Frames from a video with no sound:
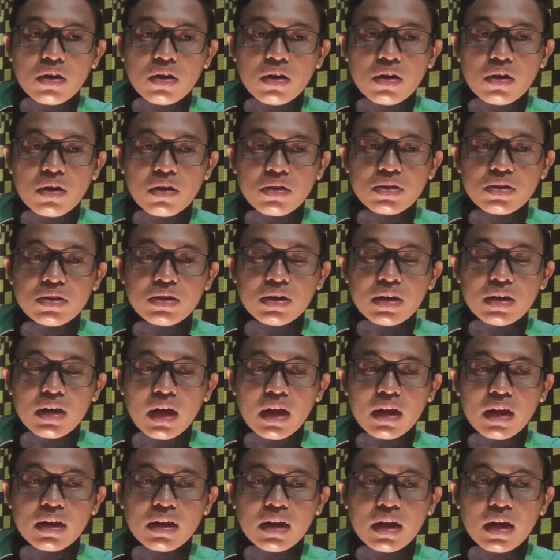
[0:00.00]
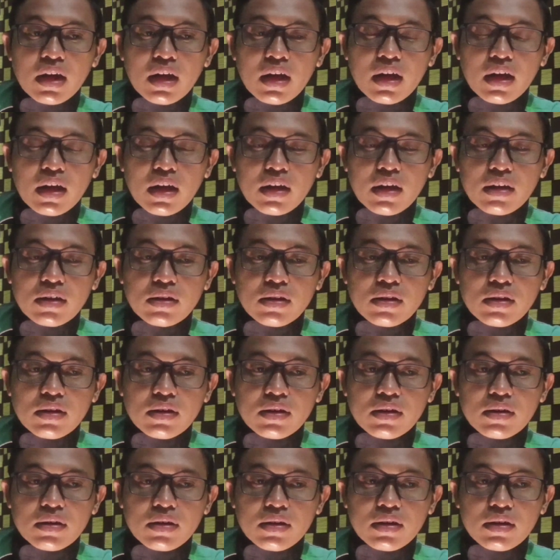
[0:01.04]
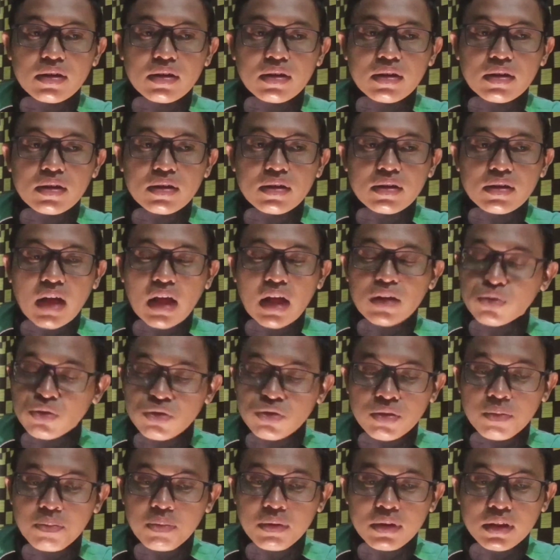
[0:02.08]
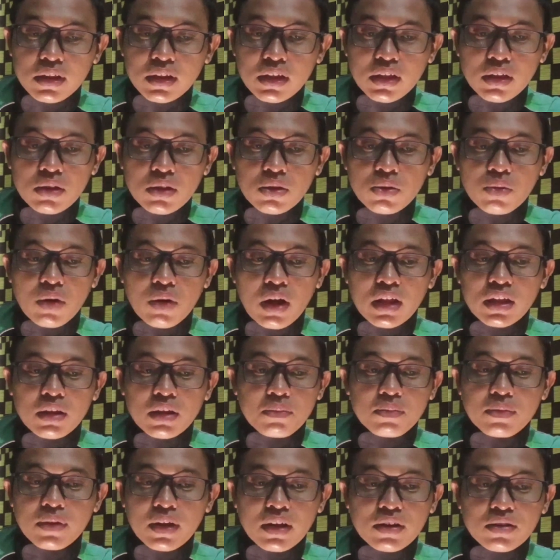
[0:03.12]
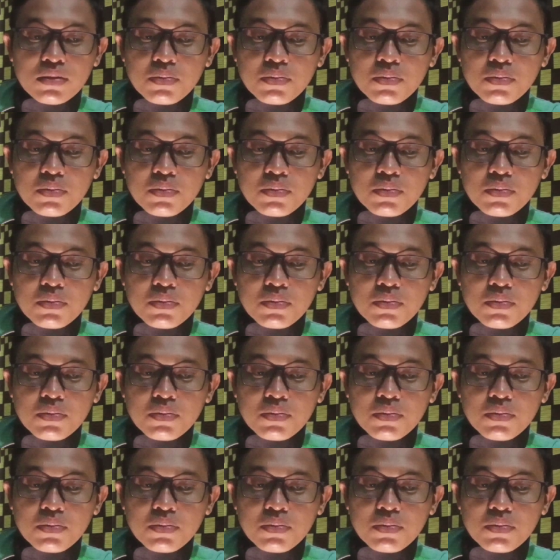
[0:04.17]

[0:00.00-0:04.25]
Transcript: uh, jika ada kasus seperti itu anyep yang